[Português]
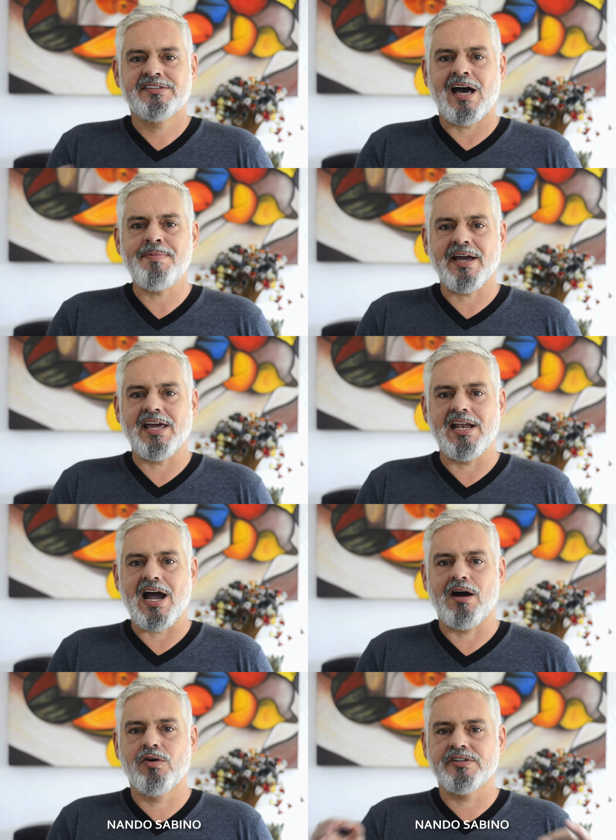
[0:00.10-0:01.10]
Sabe aquele
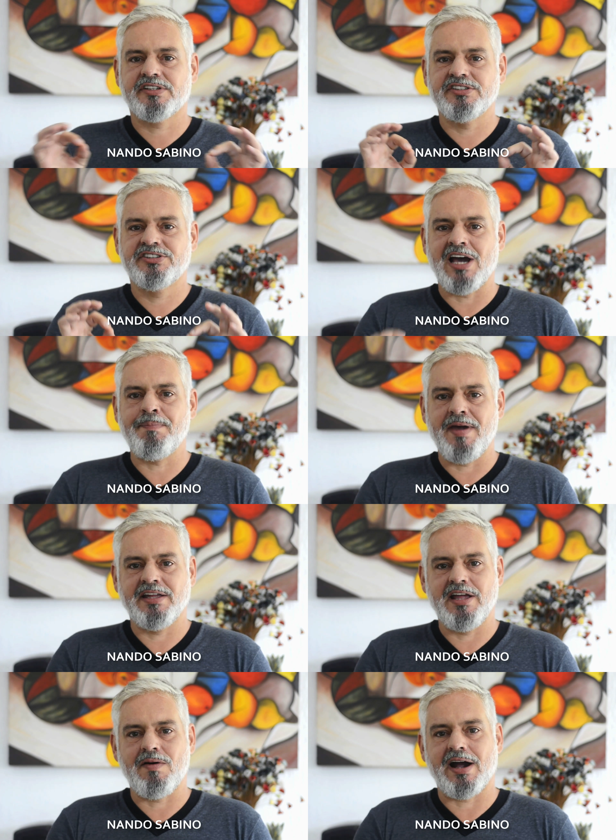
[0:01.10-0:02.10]
arroz que já
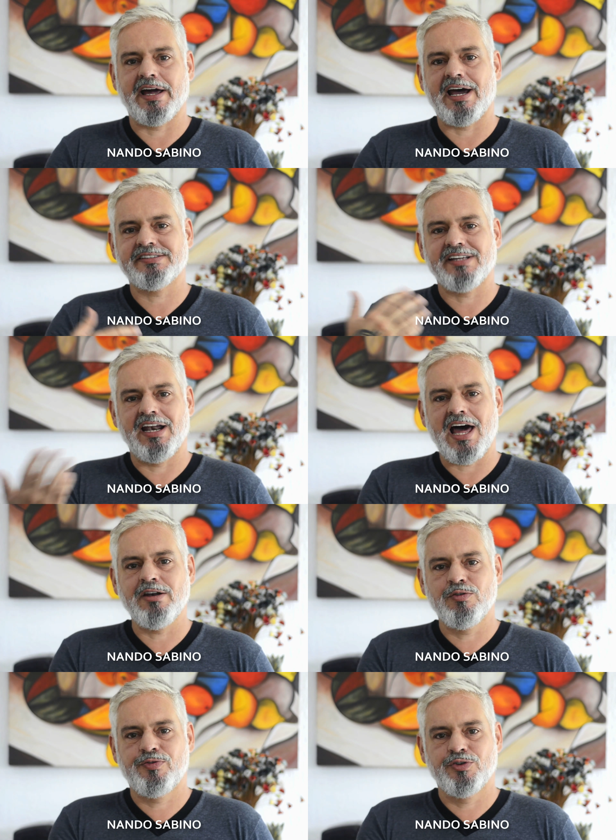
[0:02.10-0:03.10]
perdeu a graça lá
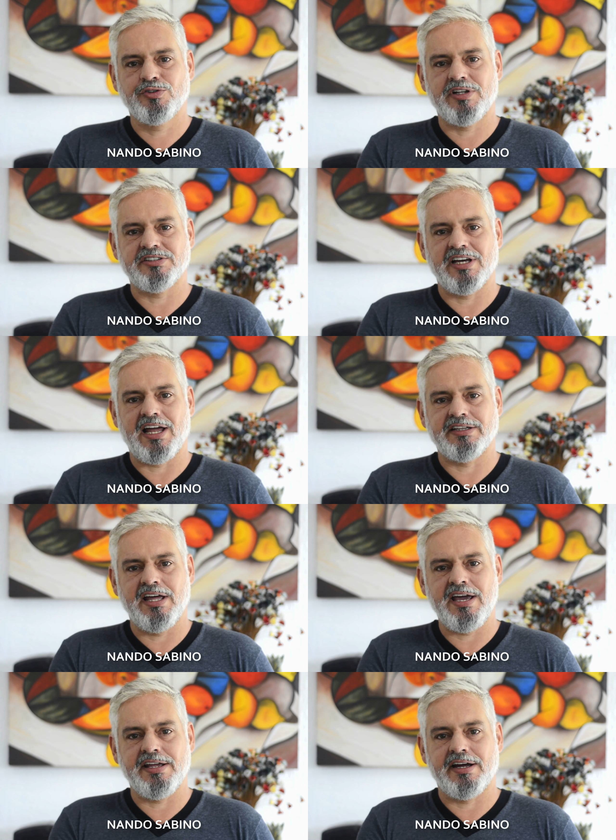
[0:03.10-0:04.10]
no fundo da
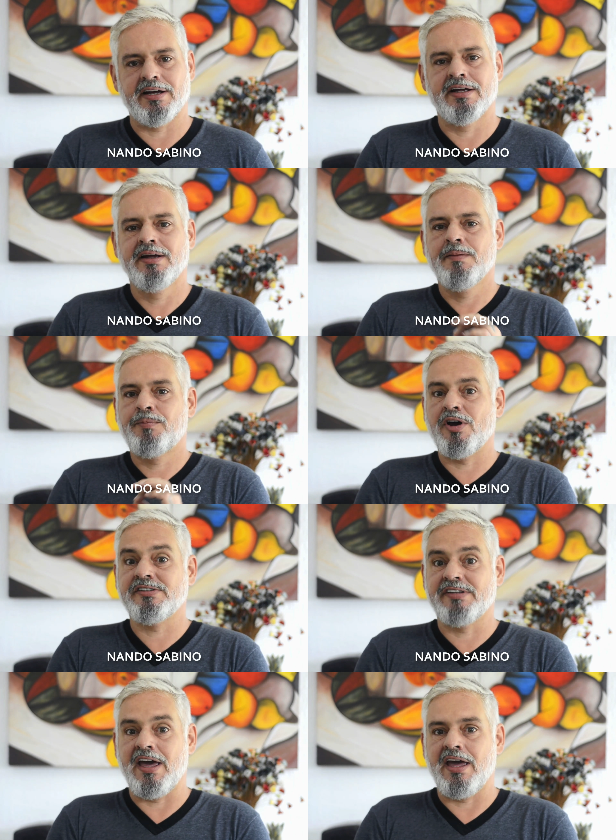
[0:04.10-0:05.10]
geladeira?
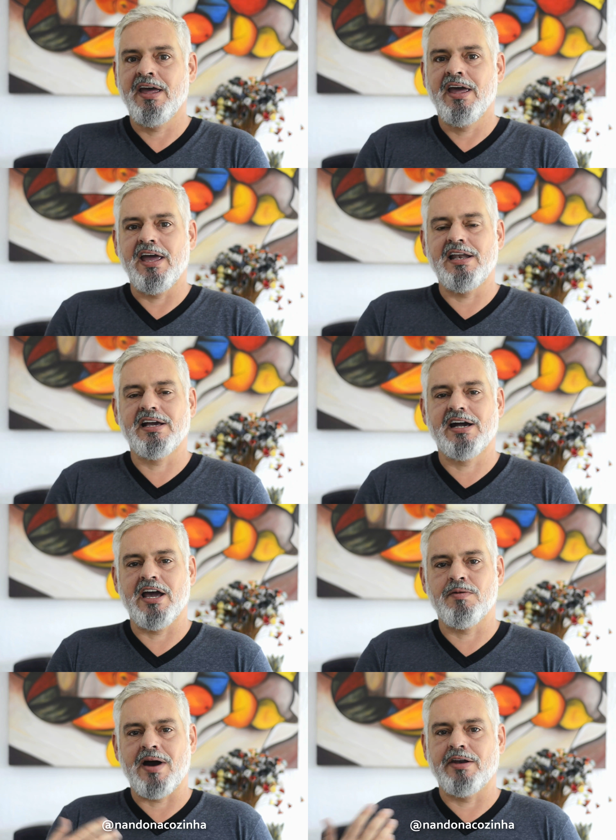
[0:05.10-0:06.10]
Pois é, ele
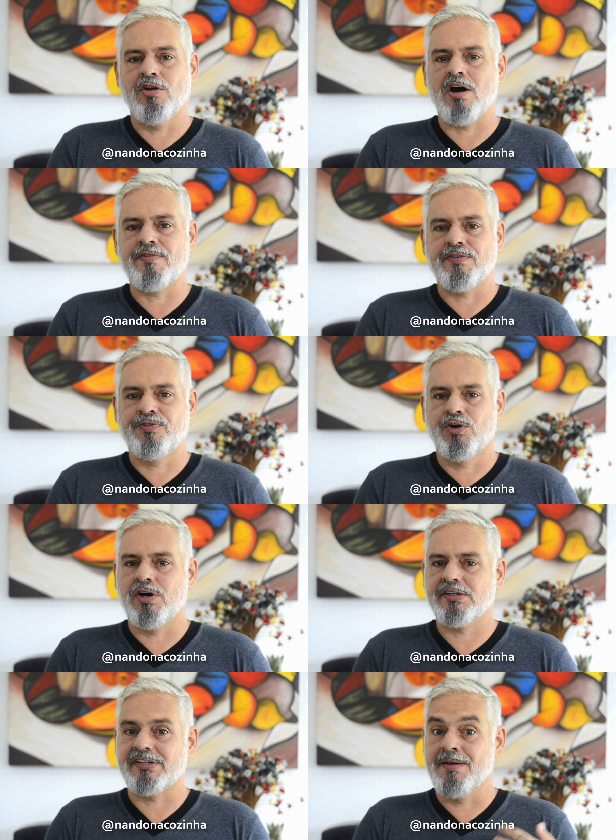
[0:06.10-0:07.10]
ganha uma nova
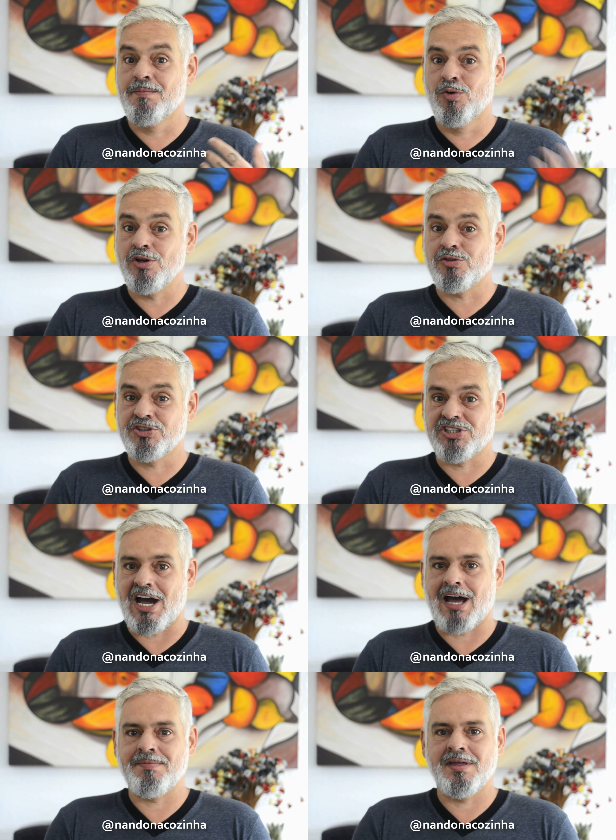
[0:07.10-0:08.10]
força e muito
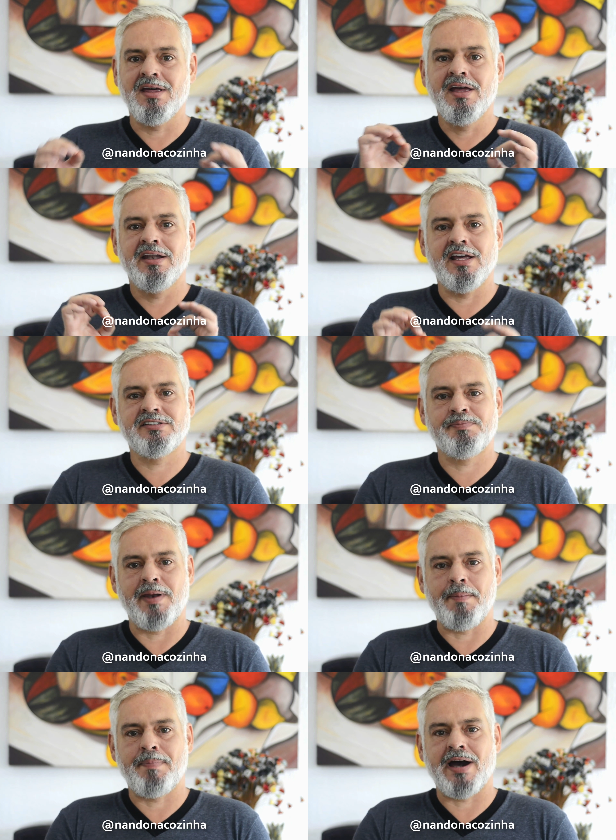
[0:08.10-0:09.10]
charme nesse
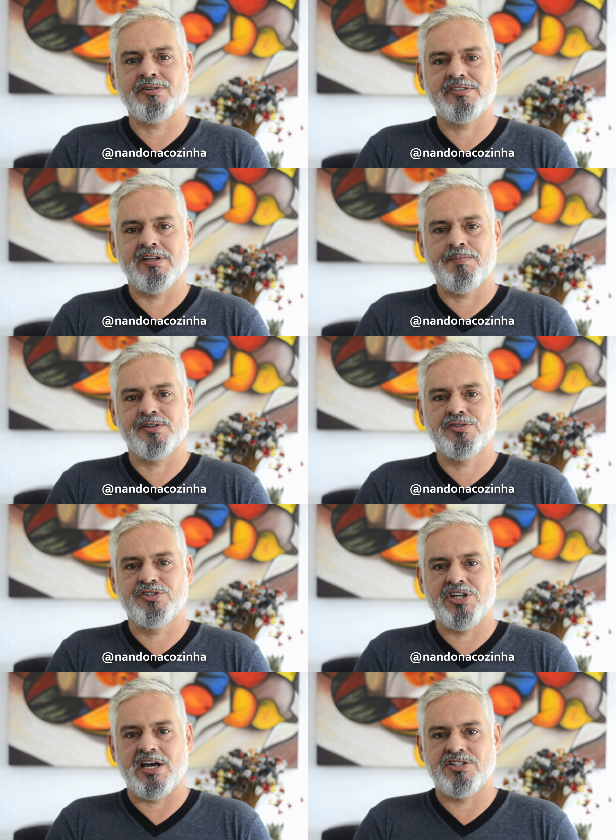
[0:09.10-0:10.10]
preparo simples do
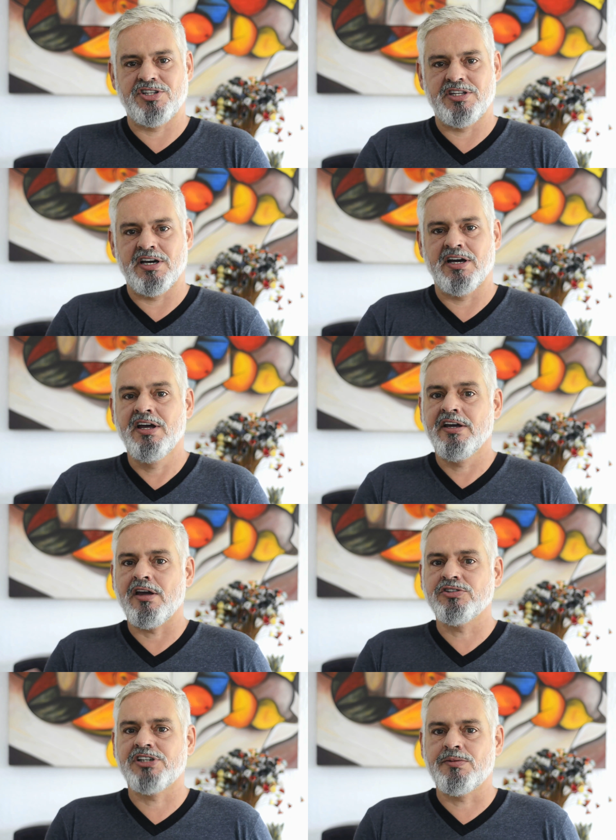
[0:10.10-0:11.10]
dia a dia,
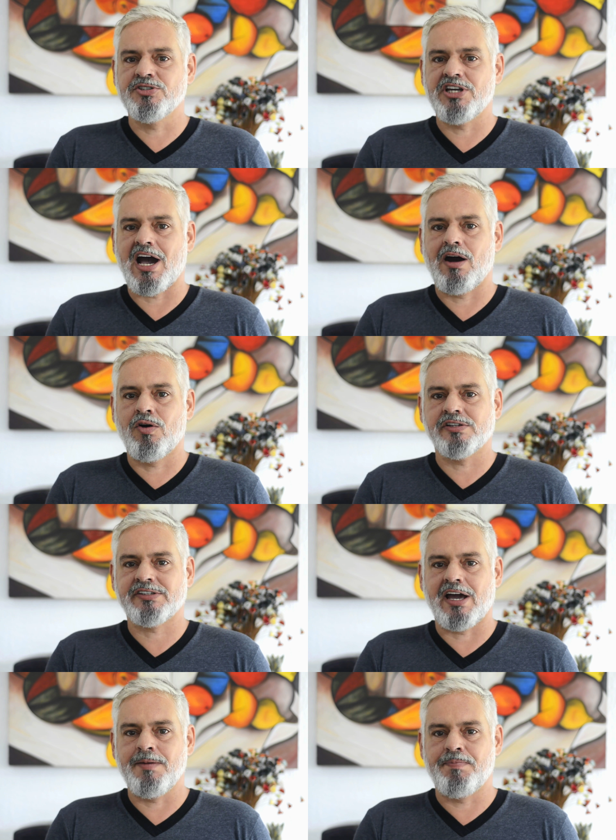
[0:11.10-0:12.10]
que eu chamo de arroz
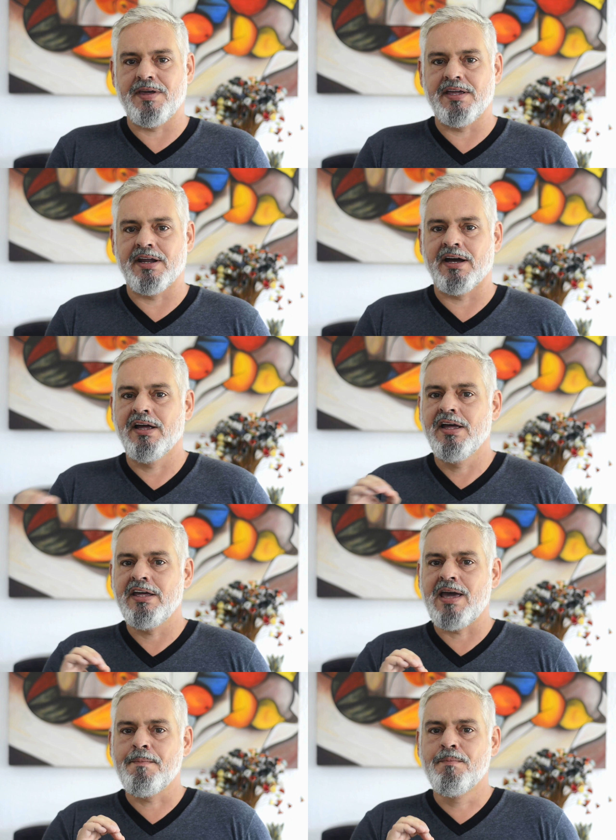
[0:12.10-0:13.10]
caipira,
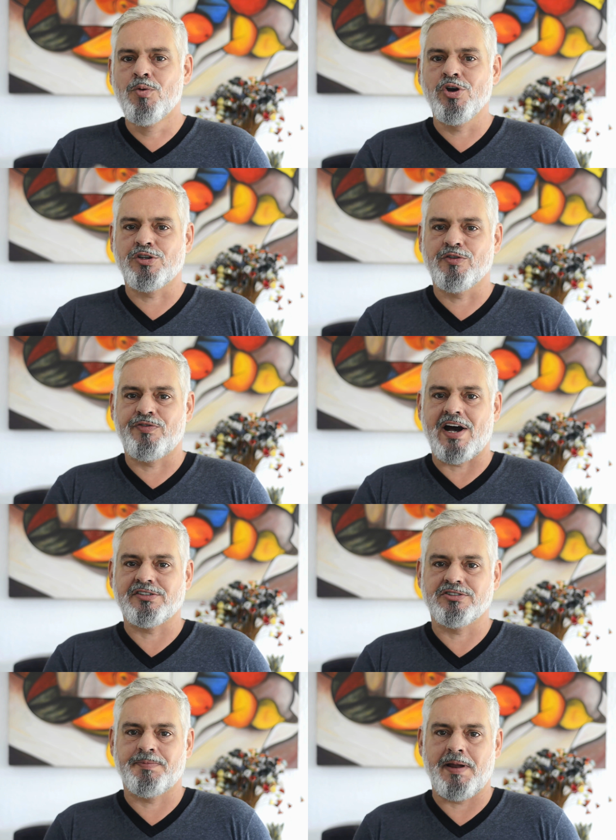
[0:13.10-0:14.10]
e é muito
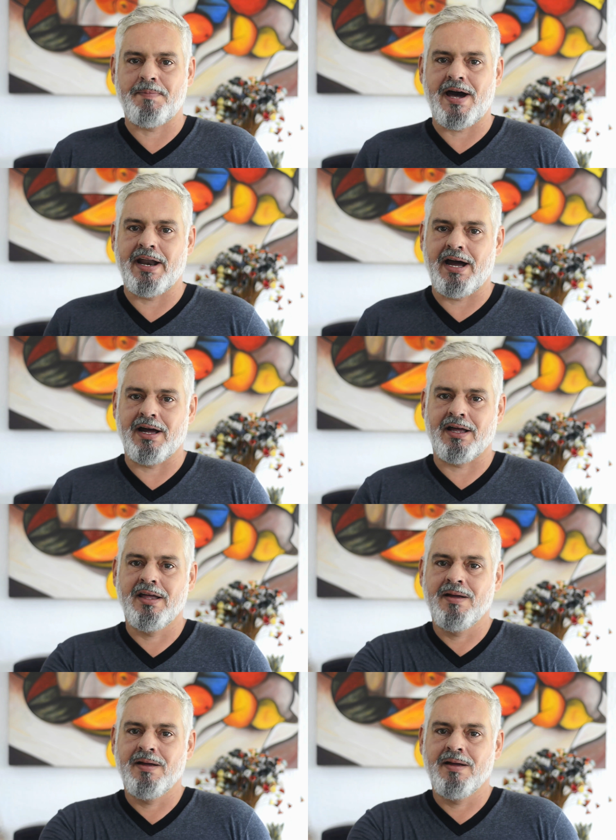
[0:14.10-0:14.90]
fácil de preparar.